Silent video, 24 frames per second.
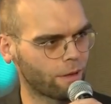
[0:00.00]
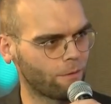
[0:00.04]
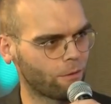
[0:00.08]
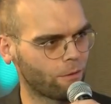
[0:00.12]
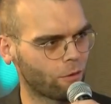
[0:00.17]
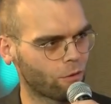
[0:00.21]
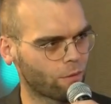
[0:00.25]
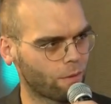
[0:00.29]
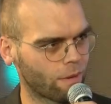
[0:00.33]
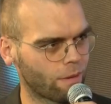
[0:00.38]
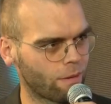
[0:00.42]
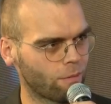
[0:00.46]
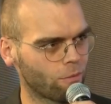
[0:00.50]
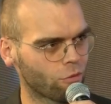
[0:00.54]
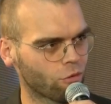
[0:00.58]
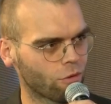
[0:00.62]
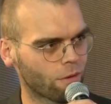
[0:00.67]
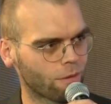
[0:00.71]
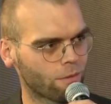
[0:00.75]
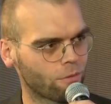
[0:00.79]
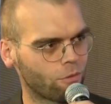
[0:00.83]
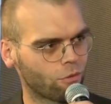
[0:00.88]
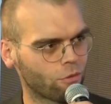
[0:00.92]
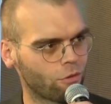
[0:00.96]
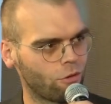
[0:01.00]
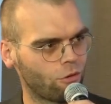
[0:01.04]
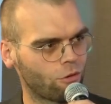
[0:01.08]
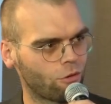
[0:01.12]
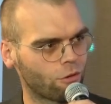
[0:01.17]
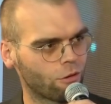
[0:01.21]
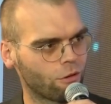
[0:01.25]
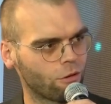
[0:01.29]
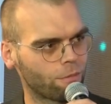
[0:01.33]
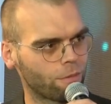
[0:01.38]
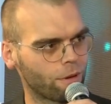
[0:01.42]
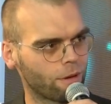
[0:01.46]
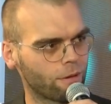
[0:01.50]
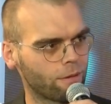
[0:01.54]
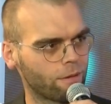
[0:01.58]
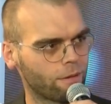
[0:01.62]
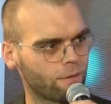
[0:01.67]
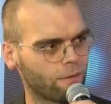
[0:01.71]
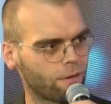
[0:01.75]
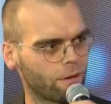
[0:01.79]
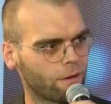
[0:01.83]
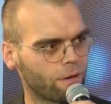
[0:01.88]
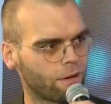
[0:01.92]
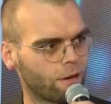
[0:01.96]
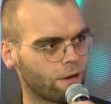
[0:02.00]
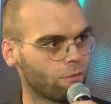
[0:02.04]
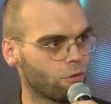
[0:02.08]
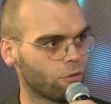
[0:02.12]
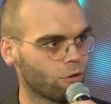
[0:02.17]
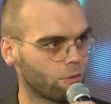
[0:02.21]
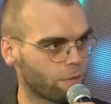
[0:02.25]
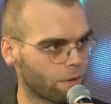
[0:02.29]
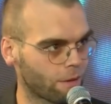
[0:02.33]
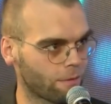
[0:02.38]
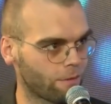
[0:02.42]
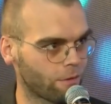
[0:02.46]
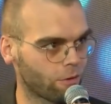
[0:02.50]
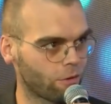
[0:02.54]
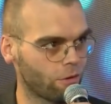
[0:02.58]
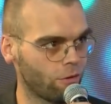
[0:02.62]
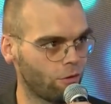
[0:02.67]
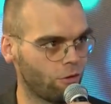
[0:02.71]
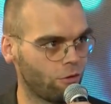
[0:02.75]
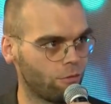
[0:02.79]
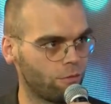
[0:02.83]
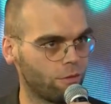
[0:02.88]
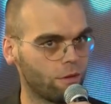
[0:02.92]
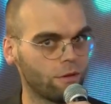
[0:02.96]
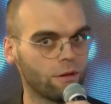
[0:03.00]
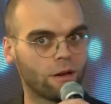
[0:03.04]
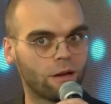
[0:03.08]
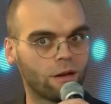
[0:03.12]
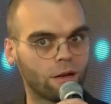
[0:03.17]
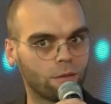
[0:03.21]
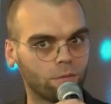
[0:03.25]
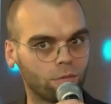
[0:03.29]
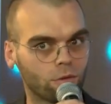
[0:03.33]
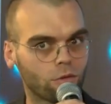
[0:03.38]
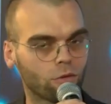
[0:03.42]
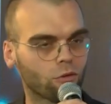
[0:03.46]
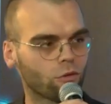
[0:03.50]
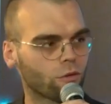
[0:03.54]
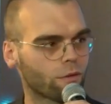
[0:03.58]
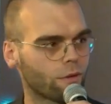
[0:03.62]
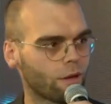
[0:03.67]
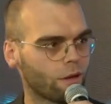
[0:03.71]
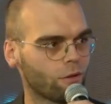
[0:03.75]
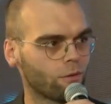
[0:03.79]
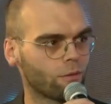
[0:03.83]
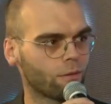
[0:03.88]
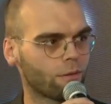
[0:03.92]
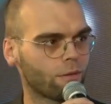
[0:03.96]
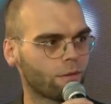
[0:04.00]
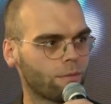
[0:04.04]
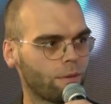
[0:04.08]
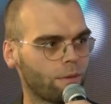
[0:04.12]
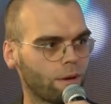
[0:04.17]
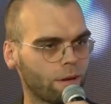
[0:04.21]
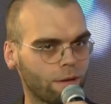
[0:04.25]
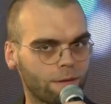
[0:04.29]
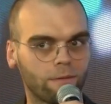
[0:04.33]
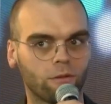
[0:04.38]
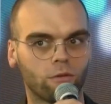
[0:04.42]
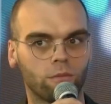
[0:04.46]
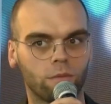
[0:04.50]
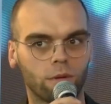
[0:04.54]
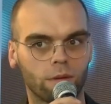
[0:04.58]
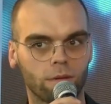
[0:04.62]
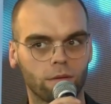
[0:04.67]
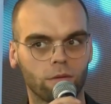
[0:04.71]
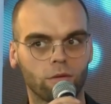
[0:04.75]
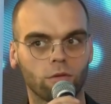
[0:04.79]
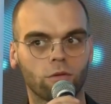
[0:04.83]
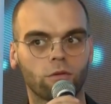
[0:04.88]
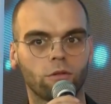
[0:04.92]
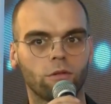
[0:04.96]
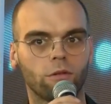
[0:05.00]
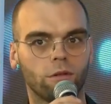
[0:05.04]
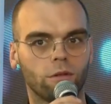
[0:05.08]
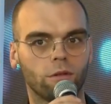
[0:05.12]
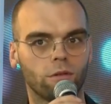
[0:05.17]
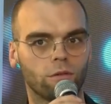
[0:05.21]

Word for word: informacji można zgłosić się do Państwa albo do Państwa siedziby, albo korzystając z Państwa obecności